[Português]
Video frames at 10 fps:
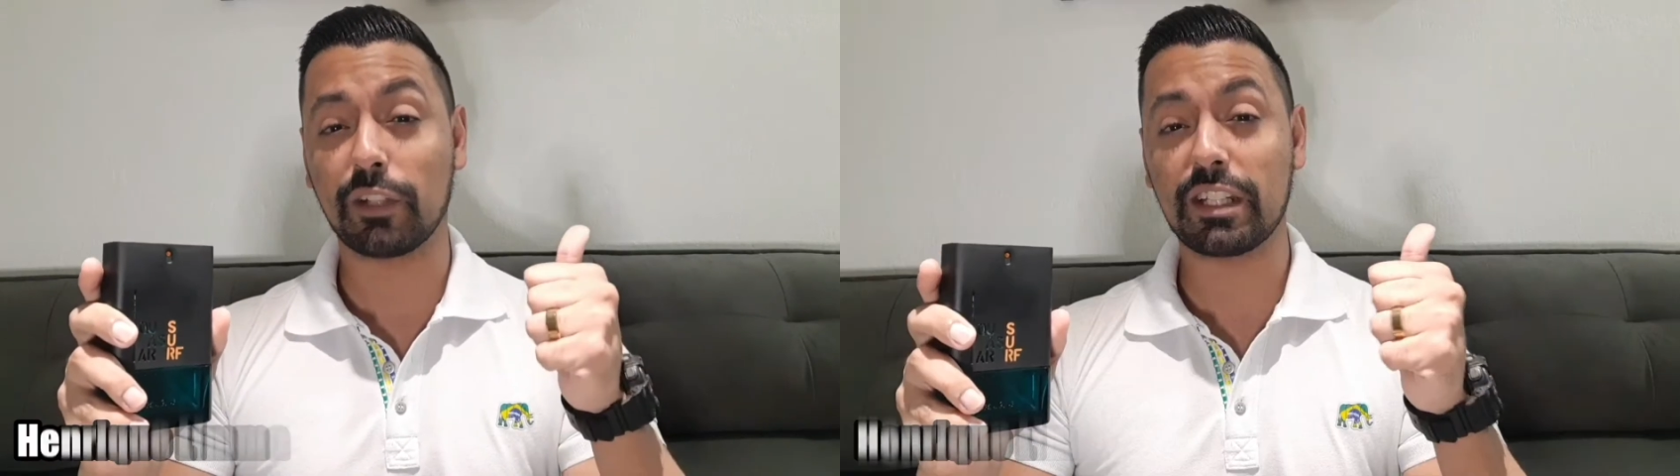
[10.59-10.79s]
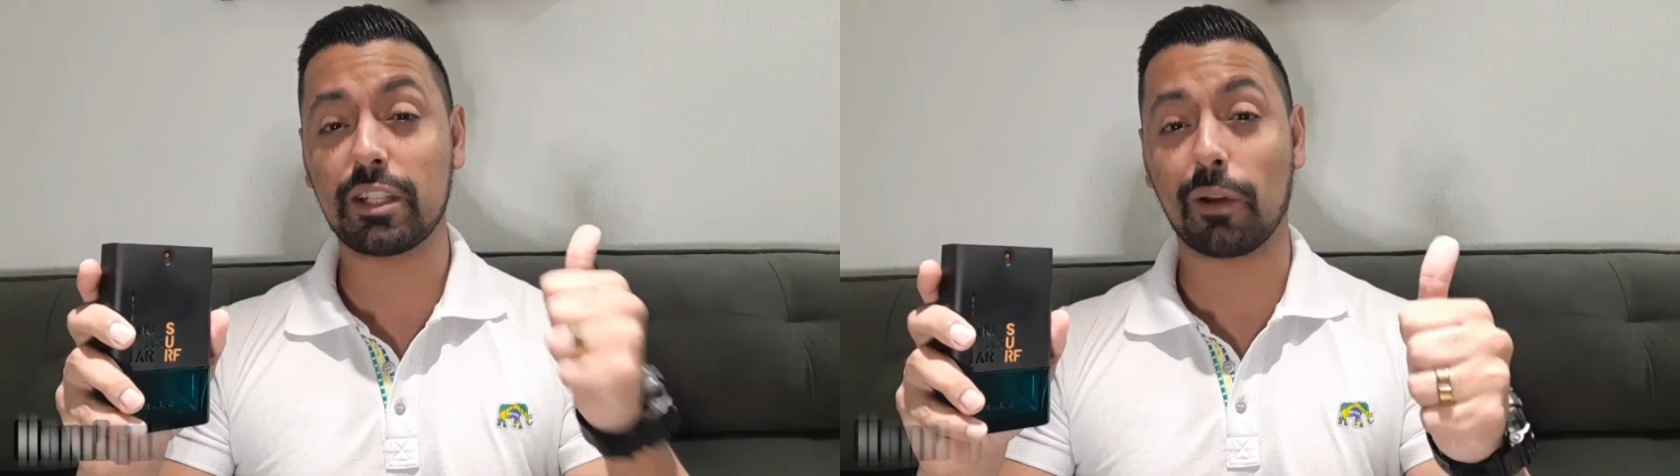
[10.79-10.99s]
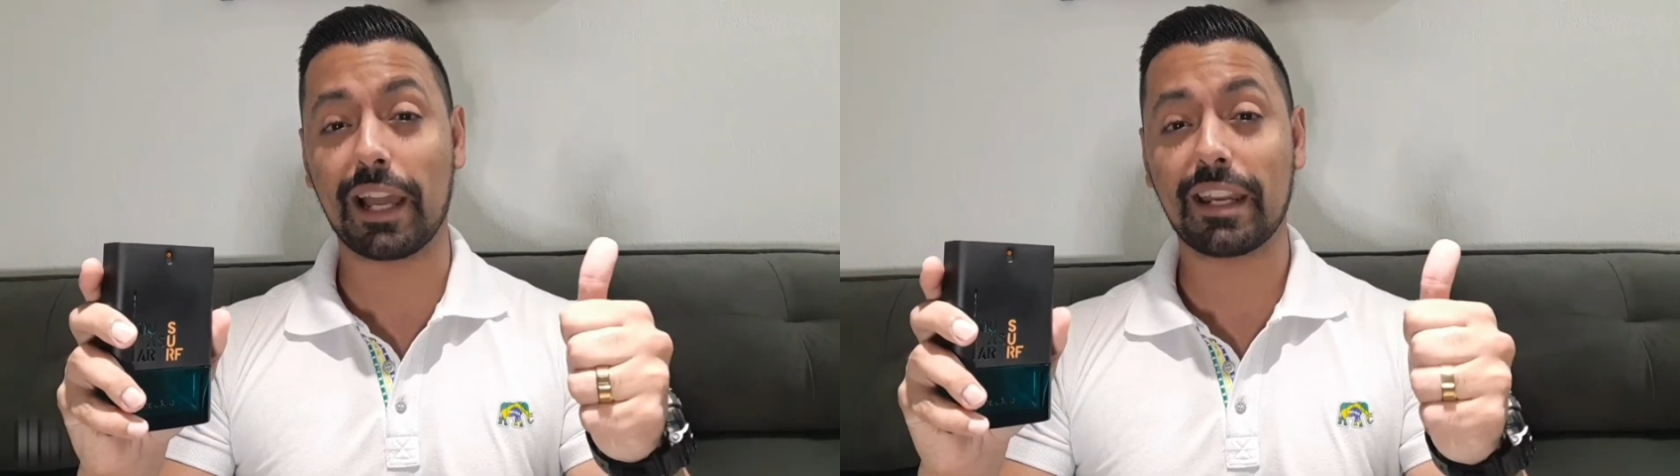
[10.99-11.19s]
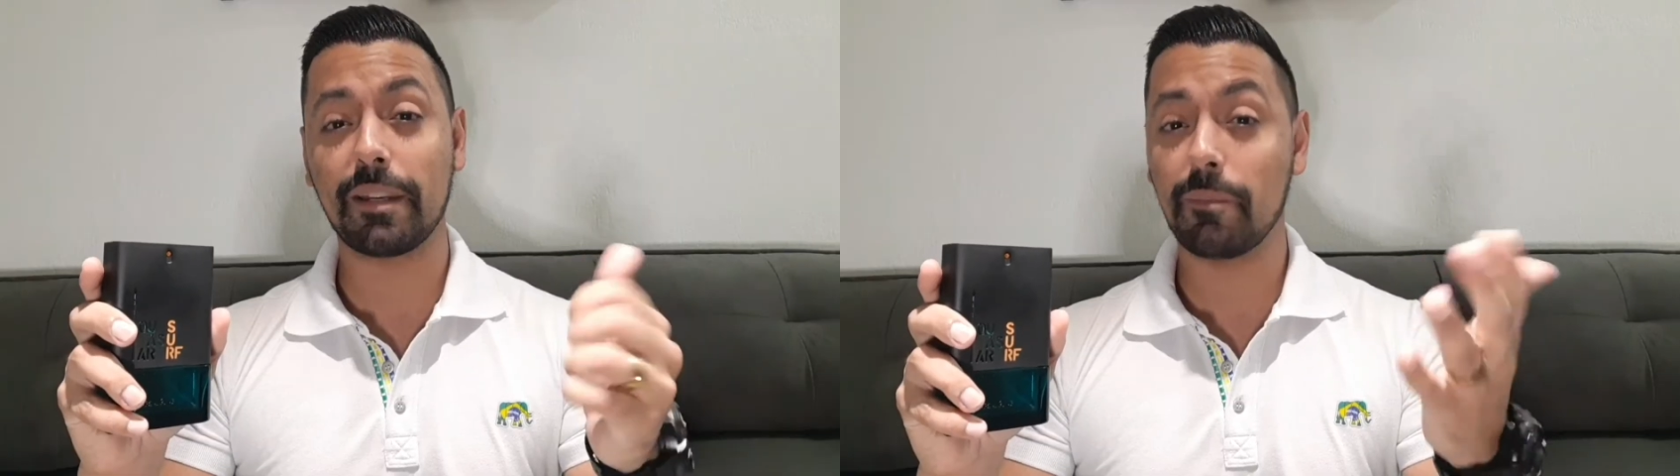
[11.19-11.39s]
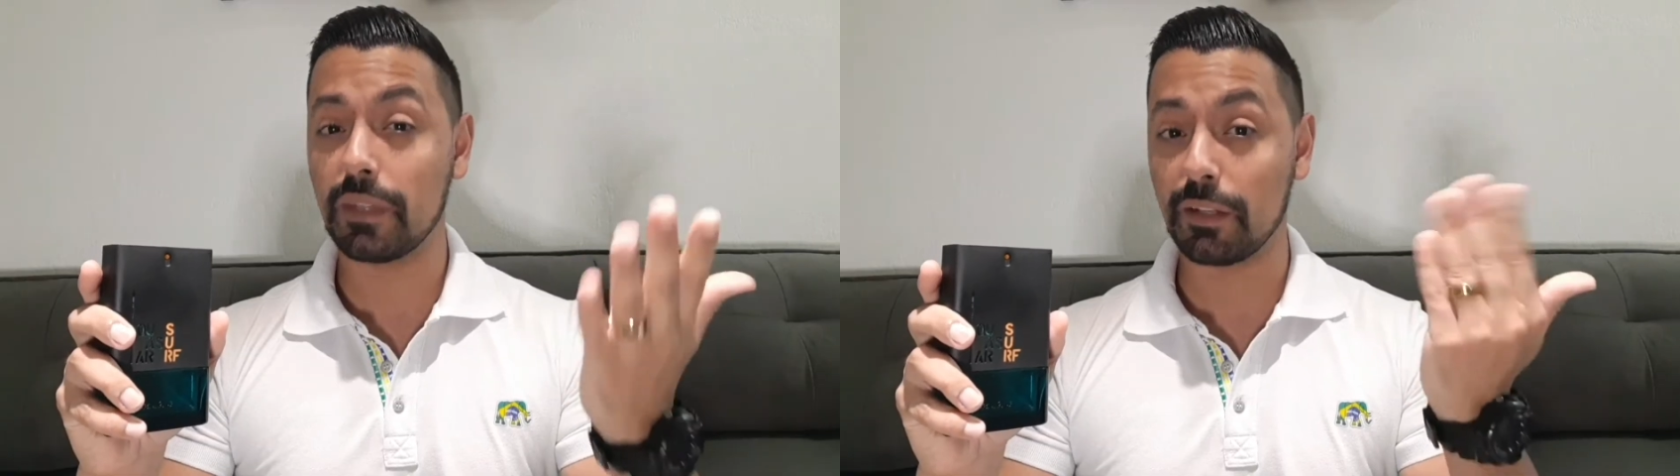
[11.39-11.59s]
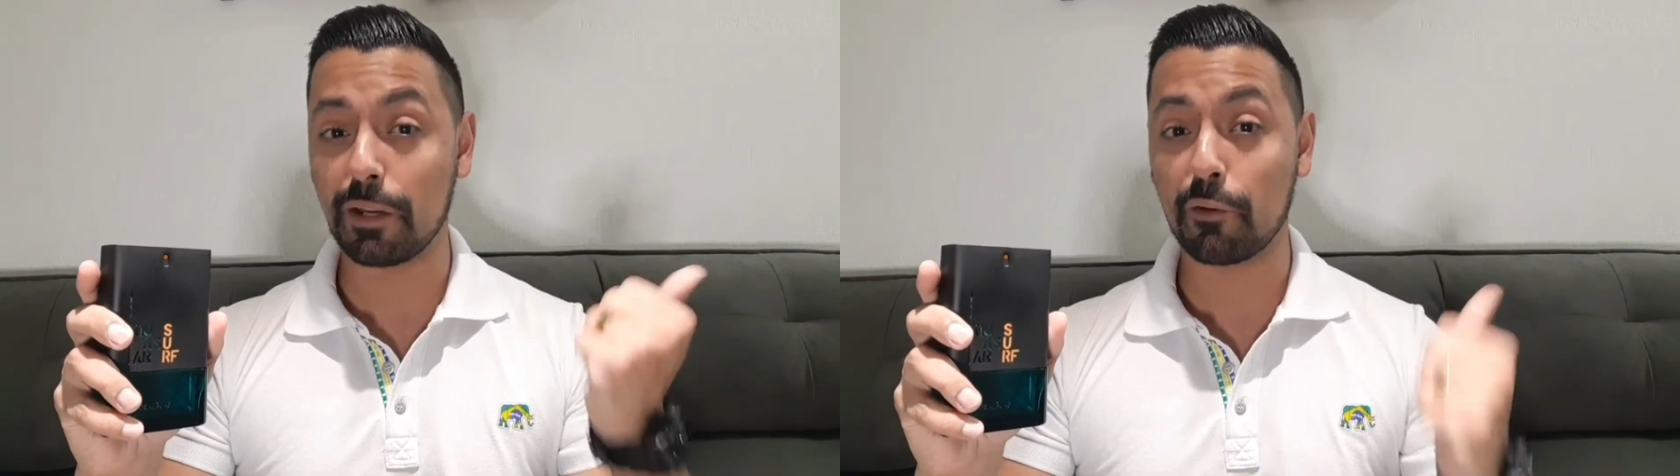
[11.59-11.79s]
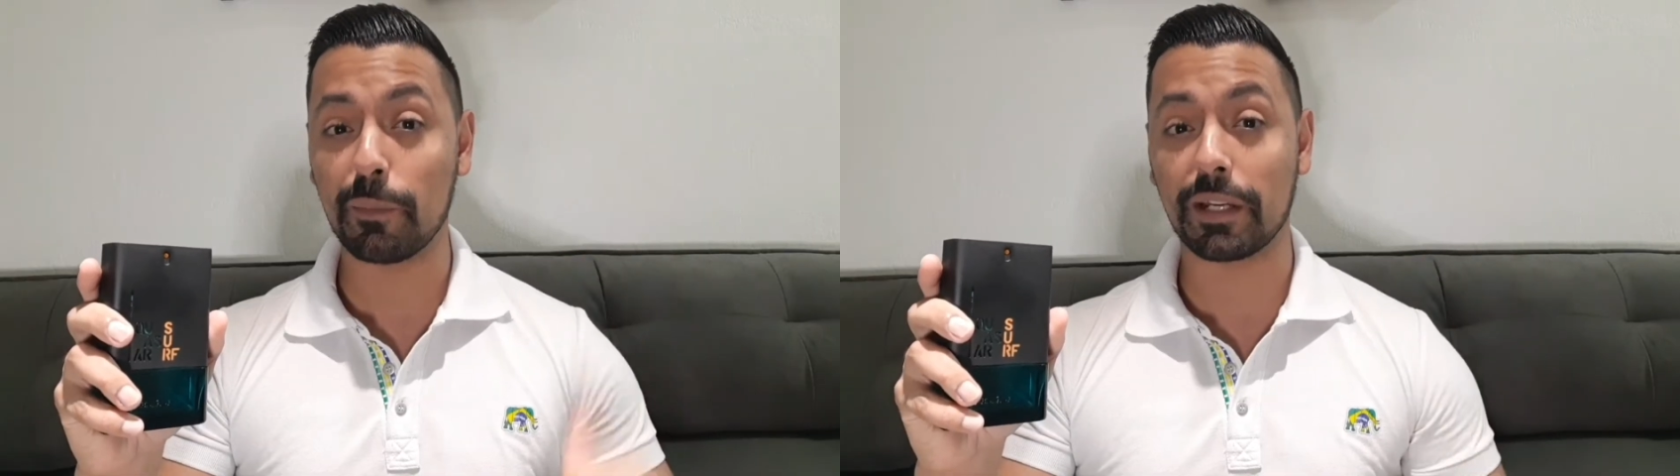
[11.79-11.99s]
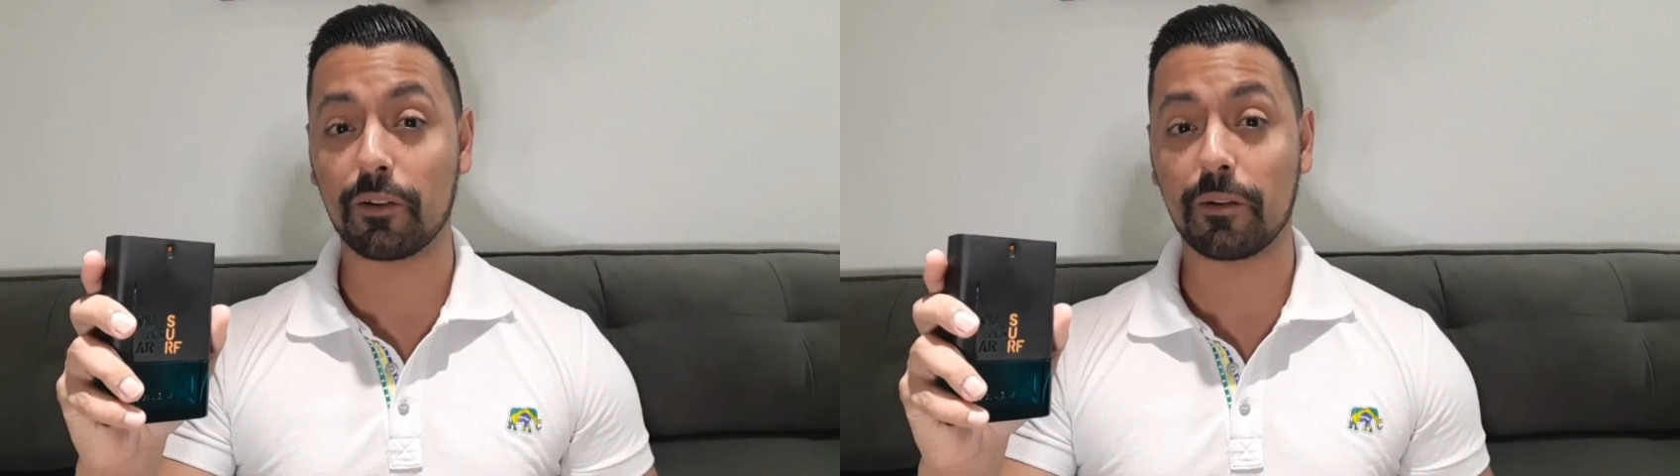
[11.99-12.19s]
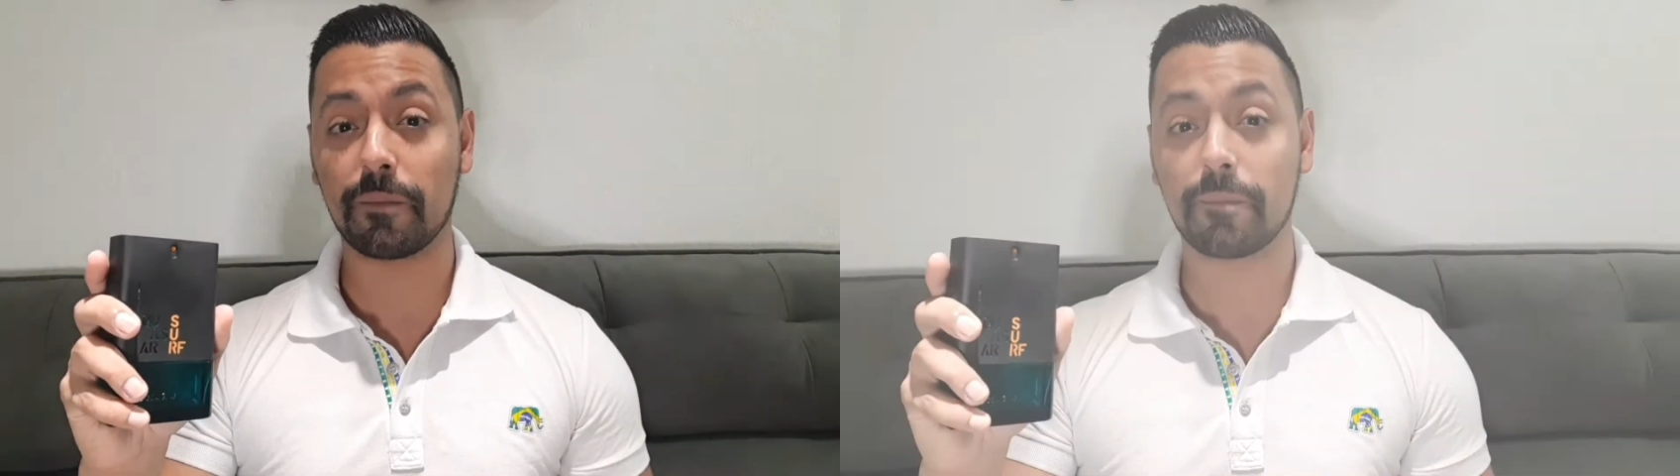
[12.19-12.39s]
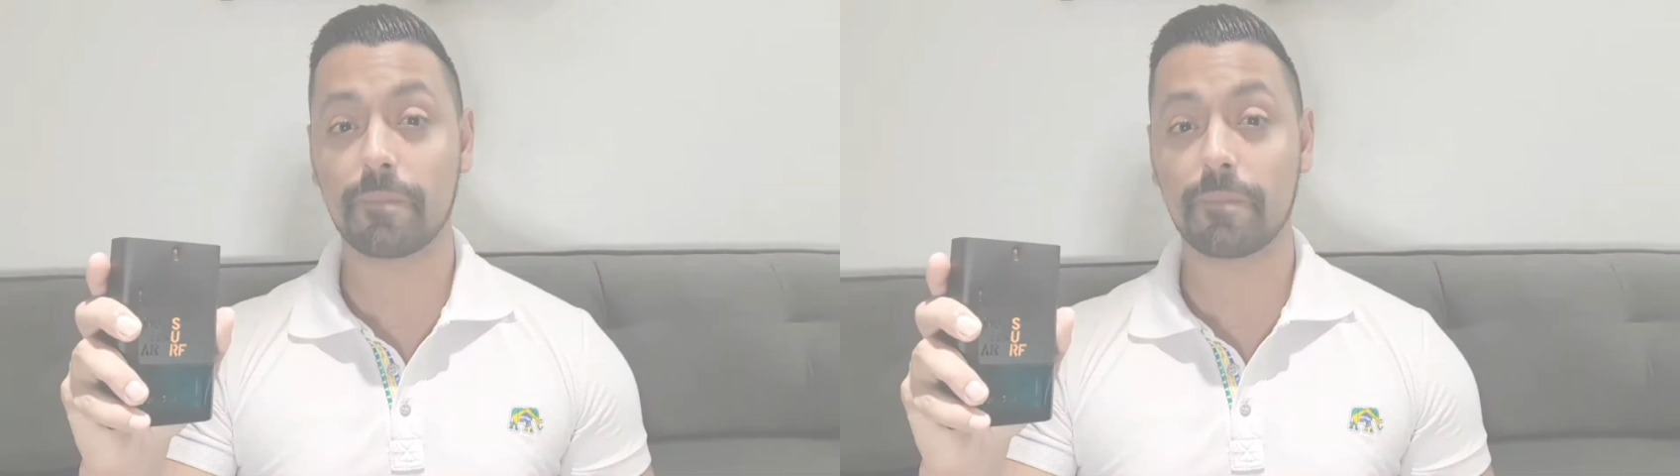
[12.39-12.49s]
deixe seu like e vem comigo.